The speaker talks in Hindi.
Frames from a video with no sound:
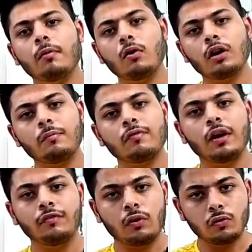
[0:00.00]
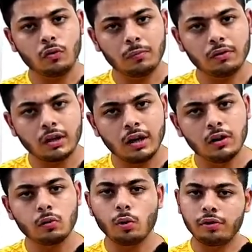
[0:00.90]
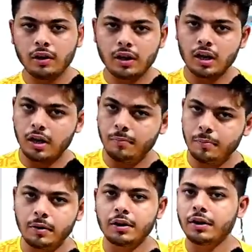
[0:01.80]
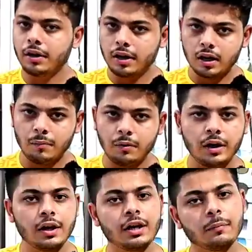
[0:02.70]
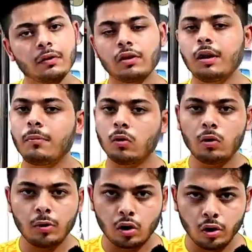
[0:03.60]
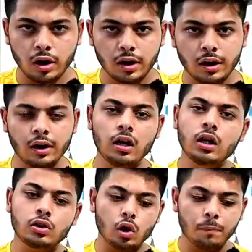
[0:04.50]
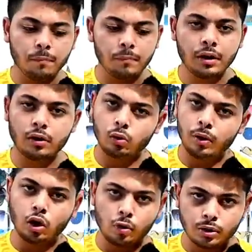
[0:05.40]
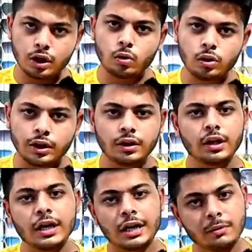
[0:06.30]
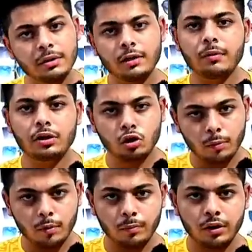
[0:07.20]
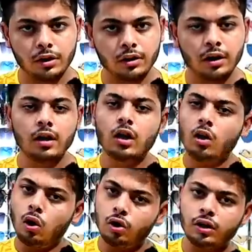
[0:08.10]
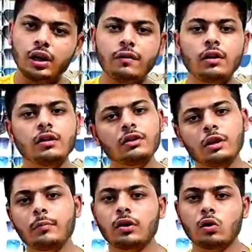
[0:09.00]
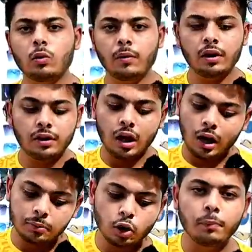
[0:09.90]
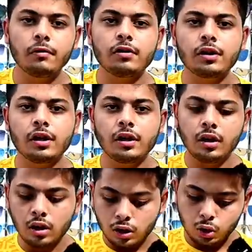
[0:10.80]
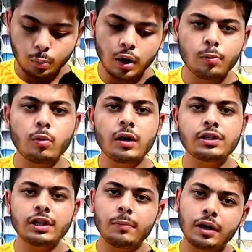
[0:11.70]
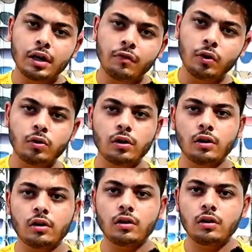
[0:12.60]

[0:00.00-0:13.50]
ऑर्डर अपना फाइव थाउजेंड रुपीज का है होलसेल का काम है अपना रिटेल का काम नहीं है एक पीस के लिए बिल्कुल भी कॉल ना करें शॉप मेरी सुबह नौ बजे खुल जाती है आठ बजे तक मेरी शॉप ओपन रहती है और संडे वाले दिन तीन बजे तक ओपन रहती है आप शॉप पर विजिट करिए जो भी आपको माल चाहिए भाई में